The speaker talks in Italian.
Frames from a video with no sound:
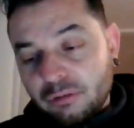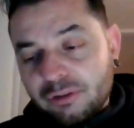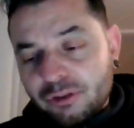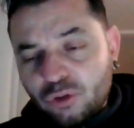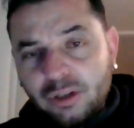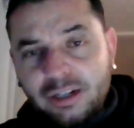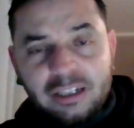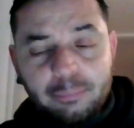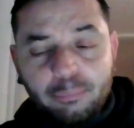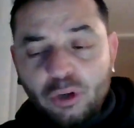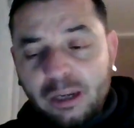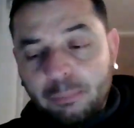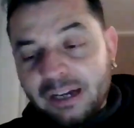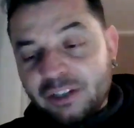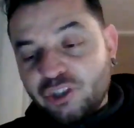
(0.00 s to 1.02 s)
Una storia di
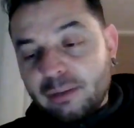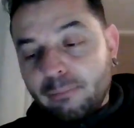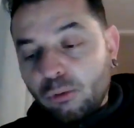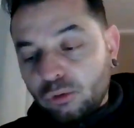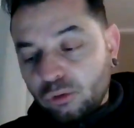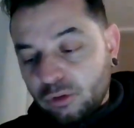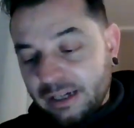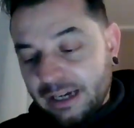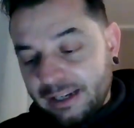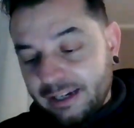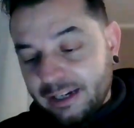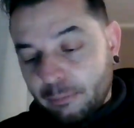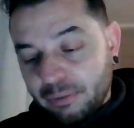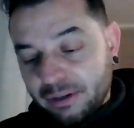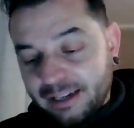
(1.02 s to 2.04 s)
poche pagine, ma molto
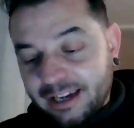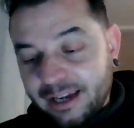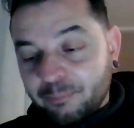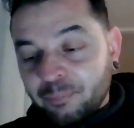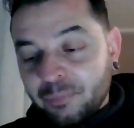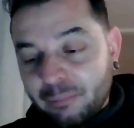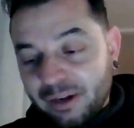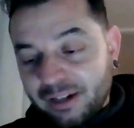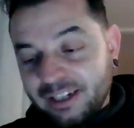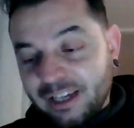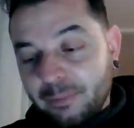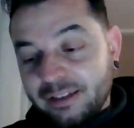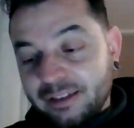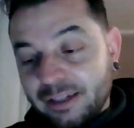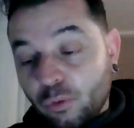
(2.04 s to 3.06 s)
carina, perché
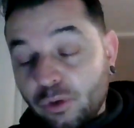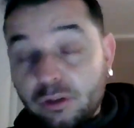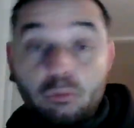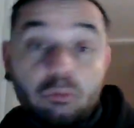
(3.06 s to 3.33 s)
praticamente qui,